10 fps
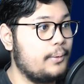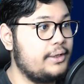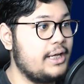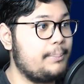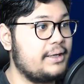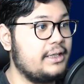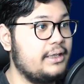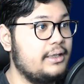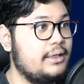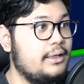ini apa ini
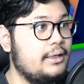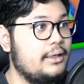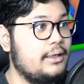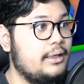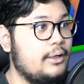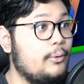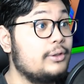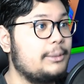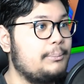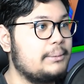
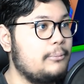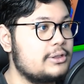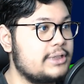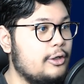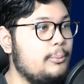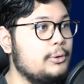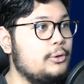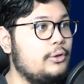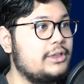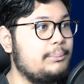ultimate box ya gue butuh
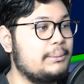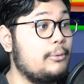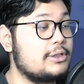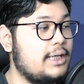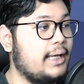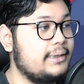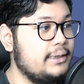ultimate box lagi